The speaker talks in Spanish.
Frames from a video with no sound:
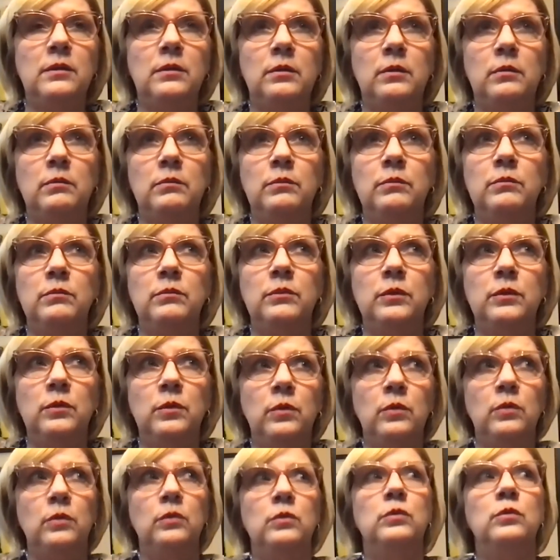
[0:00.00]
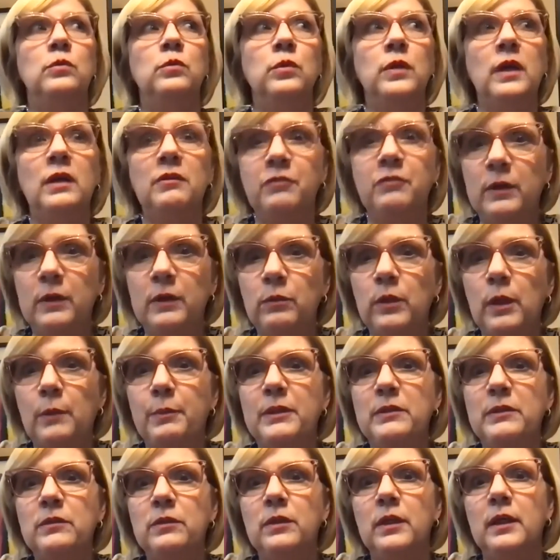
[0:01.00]
Trump no, nunca fue una
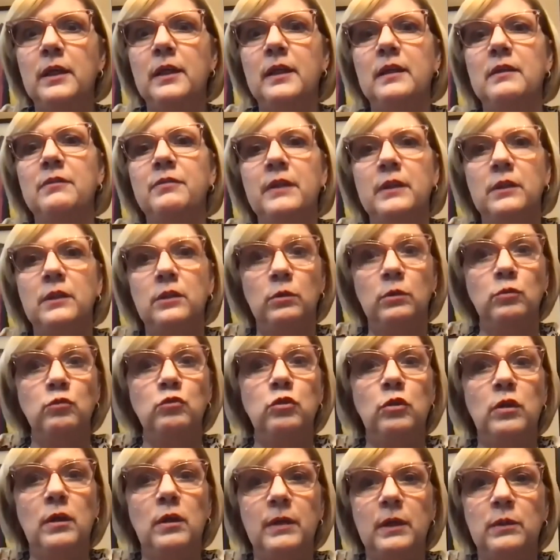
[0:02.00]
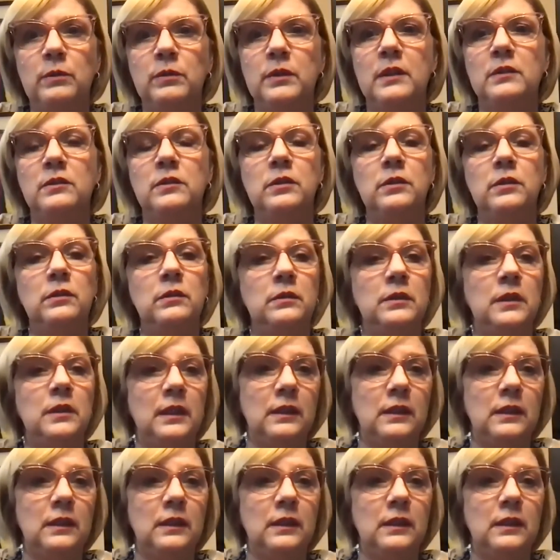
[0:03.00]
persona que defendió mucho la vacunación.